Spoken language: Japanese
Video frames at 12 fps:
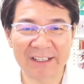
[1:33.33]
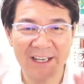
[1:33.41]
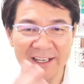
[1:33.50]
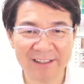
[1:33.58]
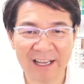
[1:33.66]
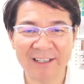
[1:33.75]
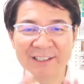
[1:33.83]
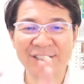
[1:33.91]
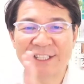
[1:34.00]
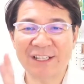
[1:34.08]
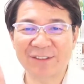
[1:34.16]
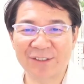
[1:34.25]
一旦
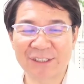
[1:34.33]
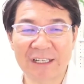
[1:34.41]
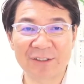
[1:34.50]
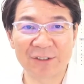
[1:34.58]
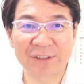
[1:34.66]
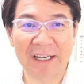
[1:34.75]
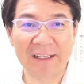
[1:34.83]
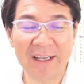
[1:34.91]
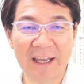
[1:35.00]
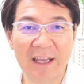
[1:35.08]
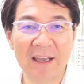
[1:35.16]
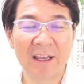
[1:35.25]
リセットした状態で、